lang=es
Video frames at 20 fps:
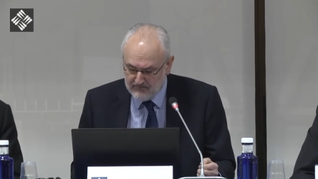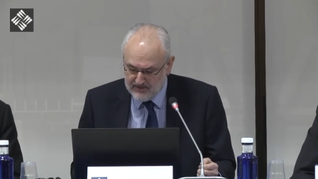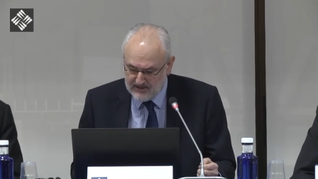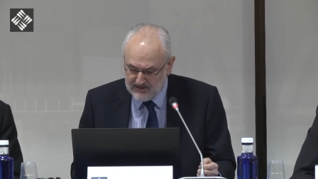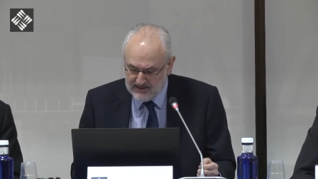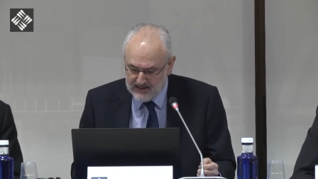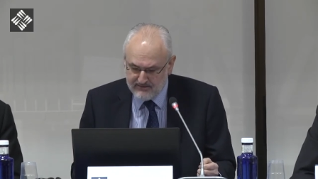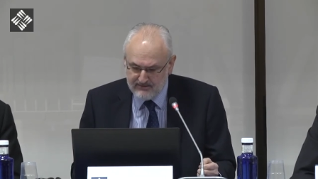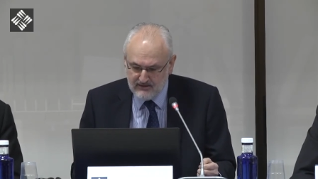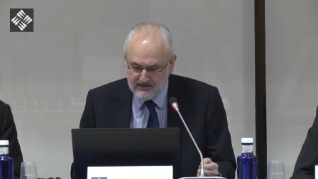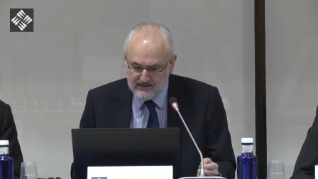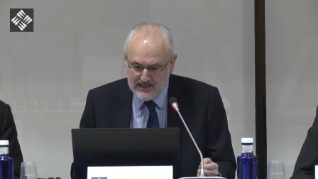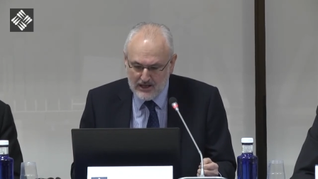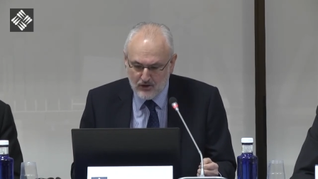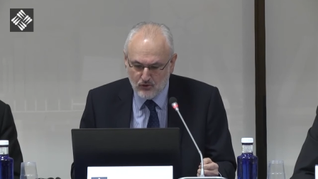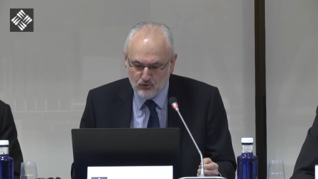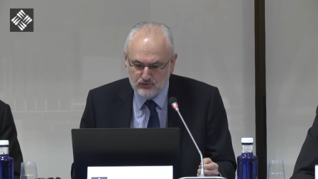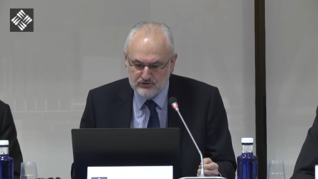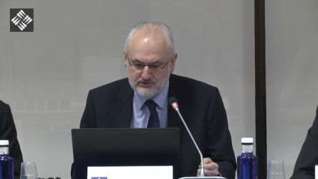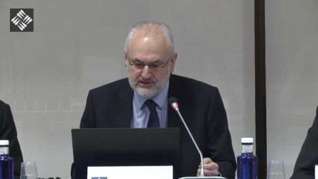Bien, hace ya
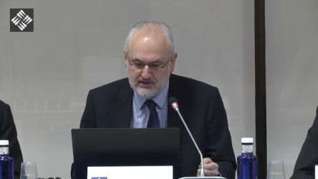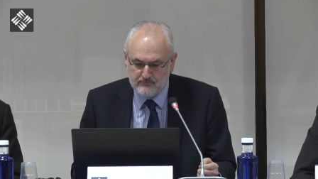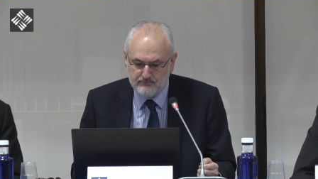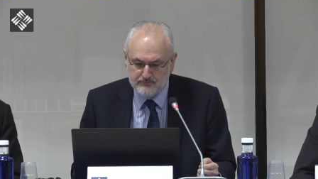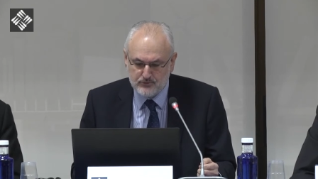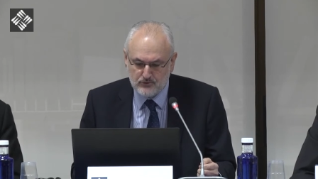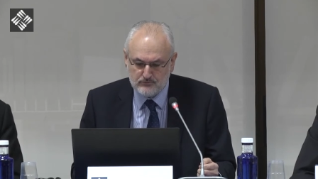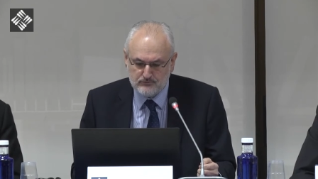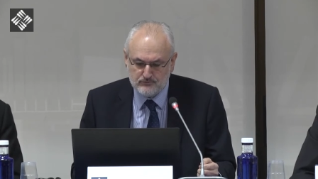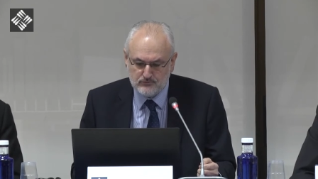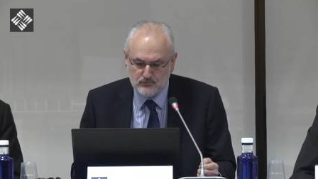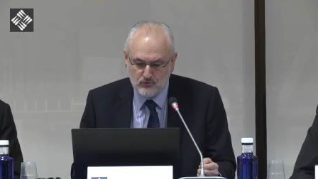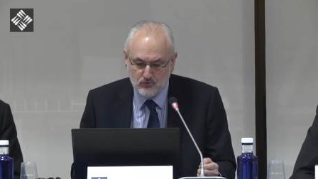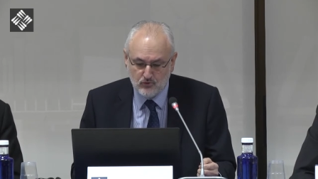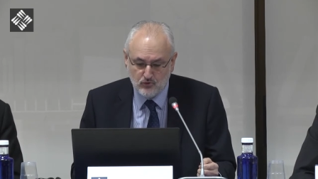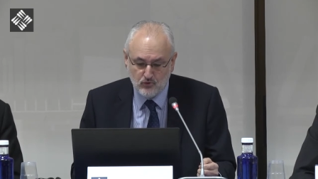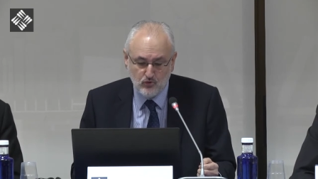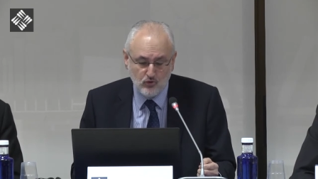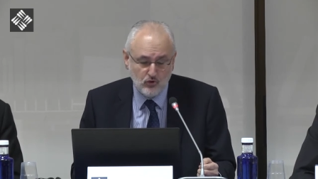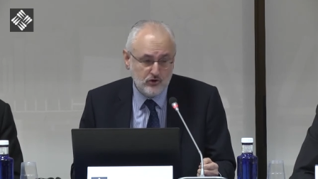algún tiempo,
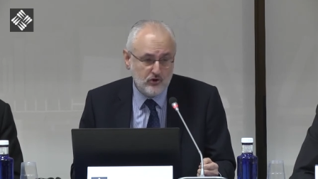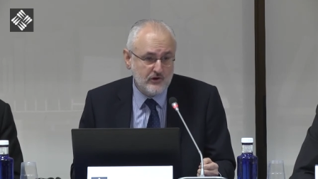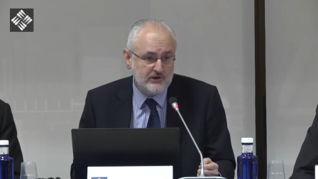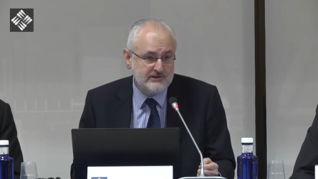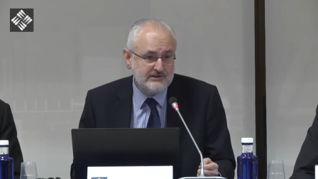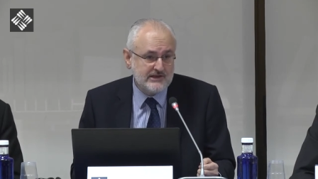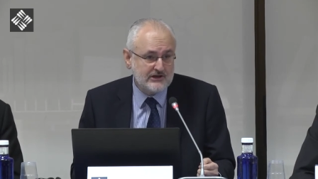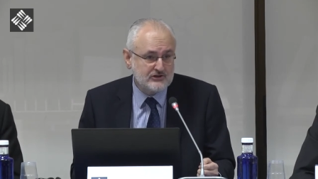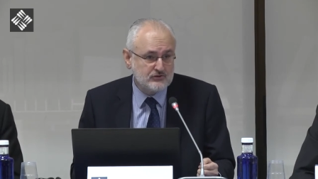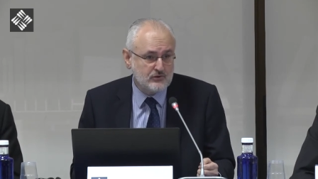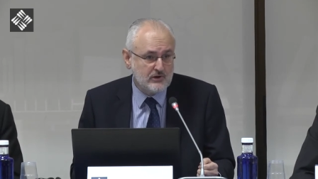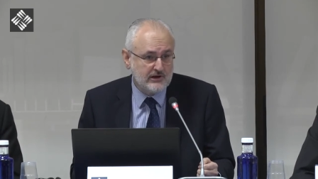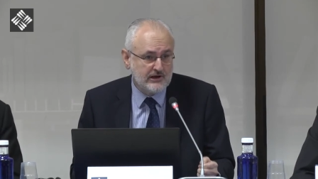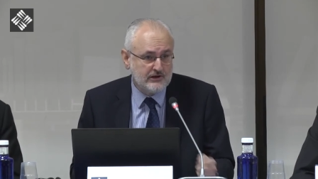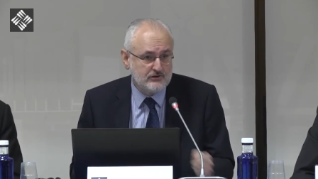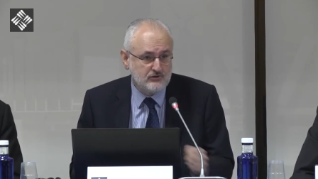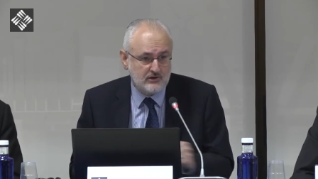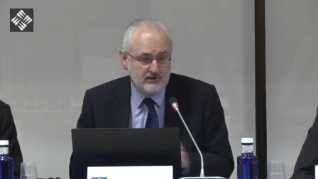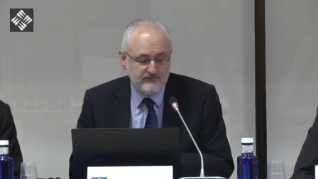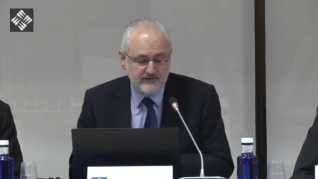un judío de Tarso al
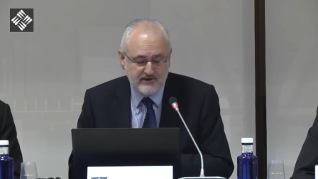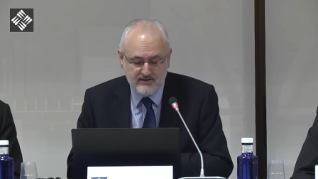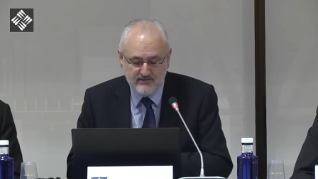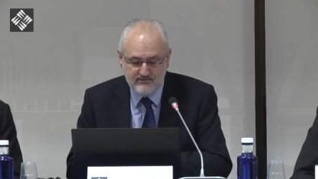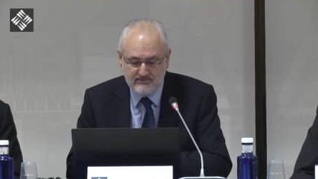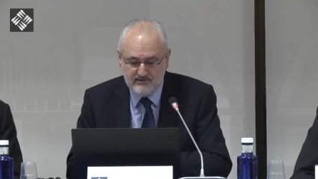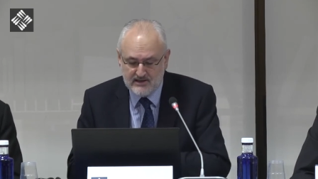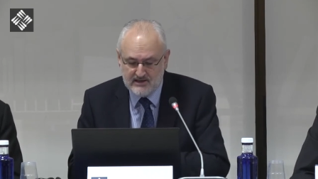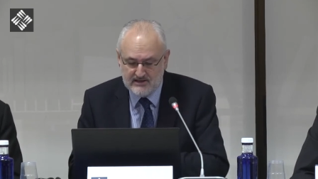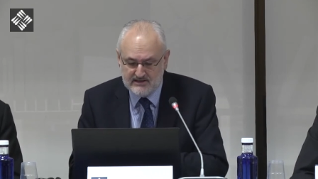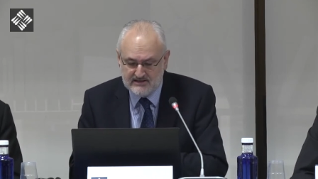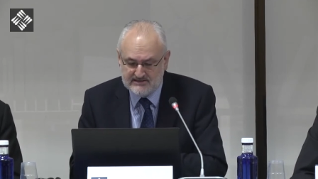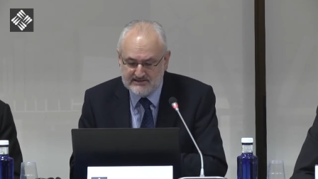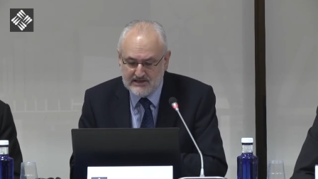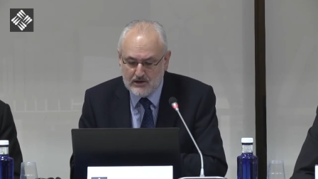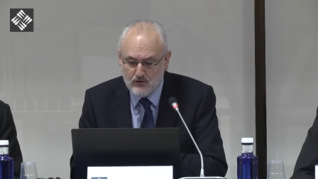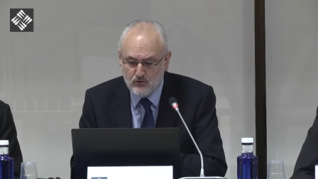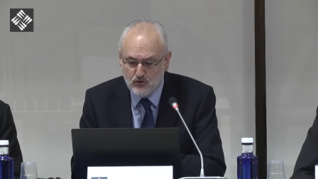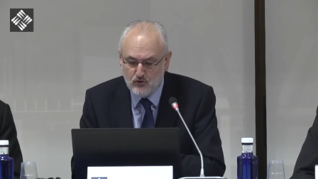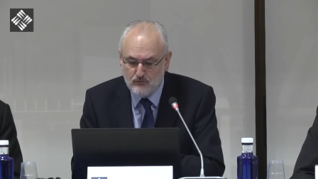que he hecho referencia,
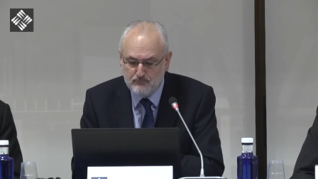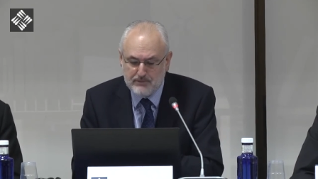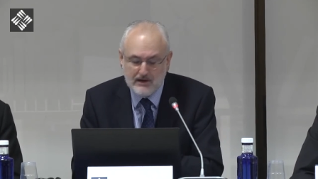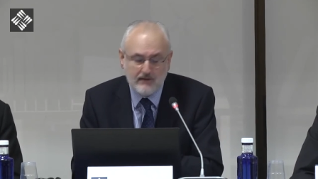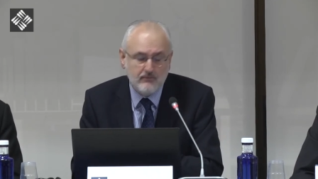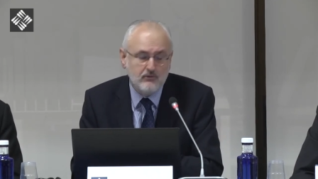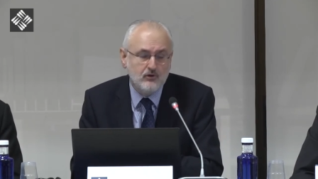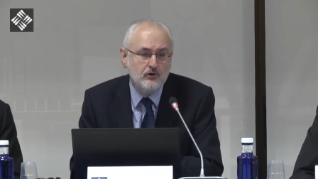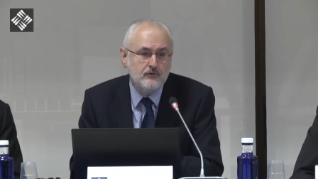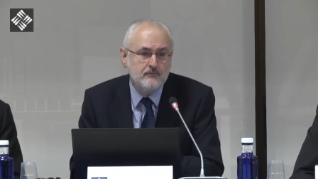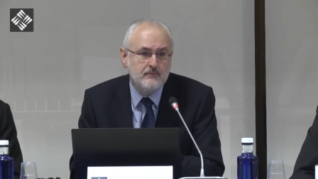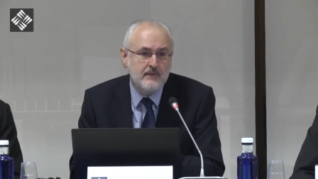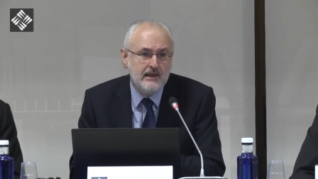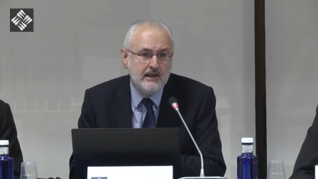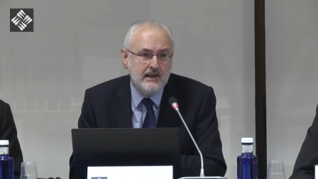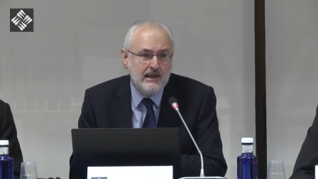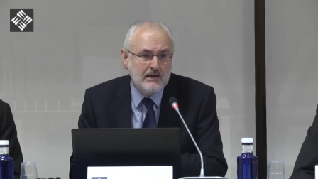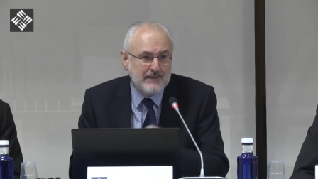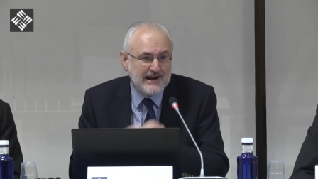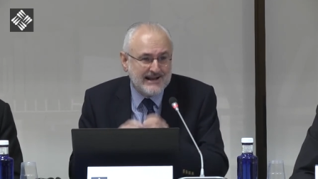Saulo, Pablo,
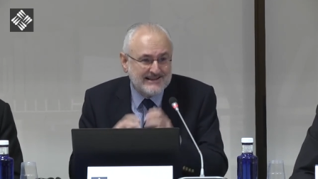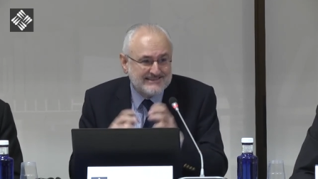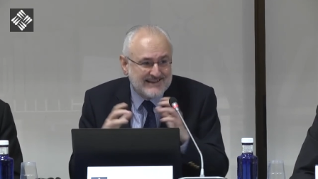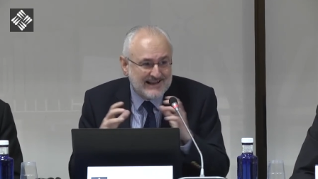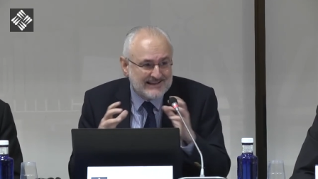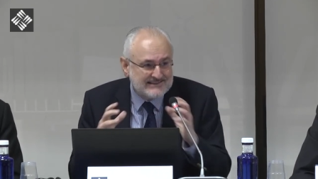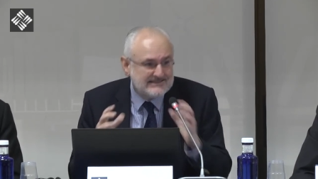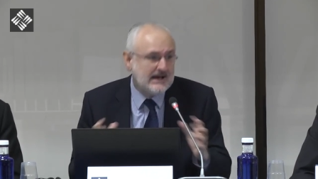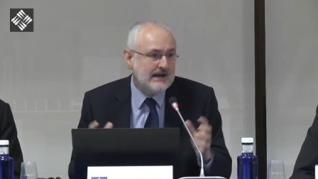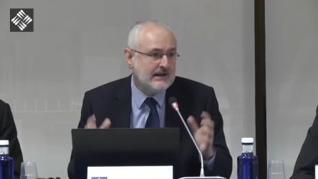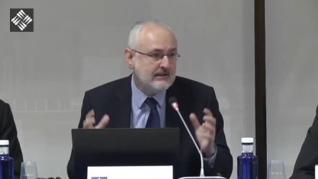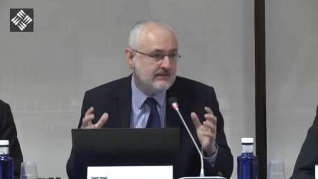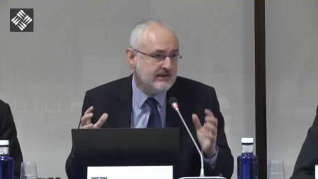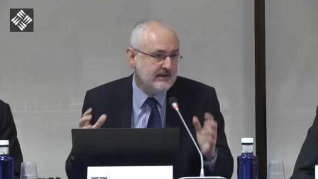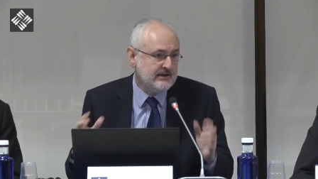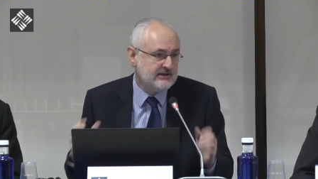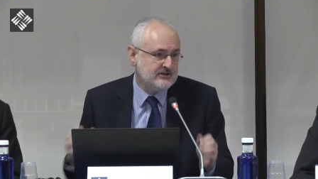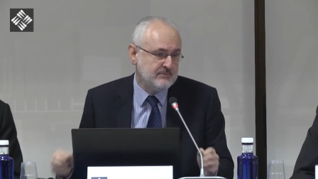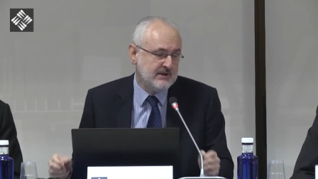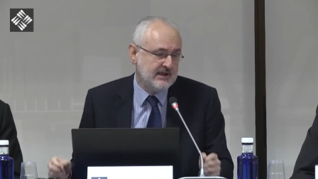para tratar
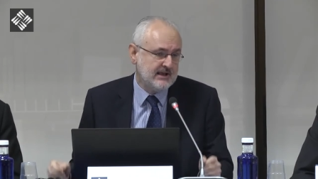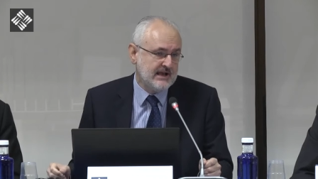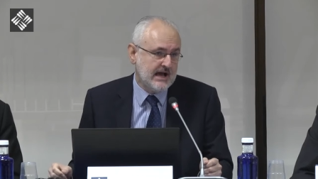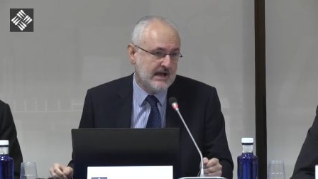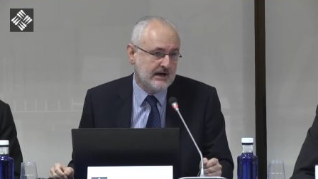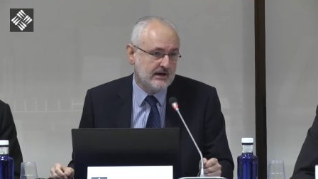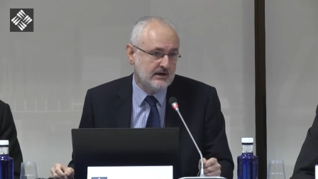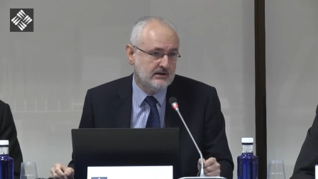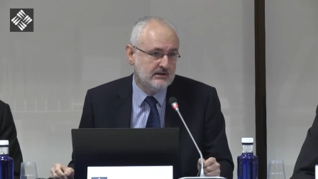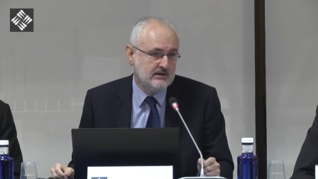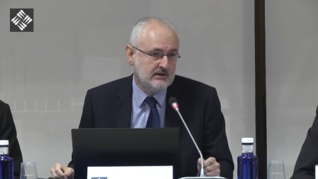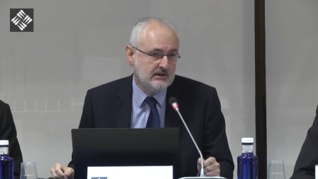de explicar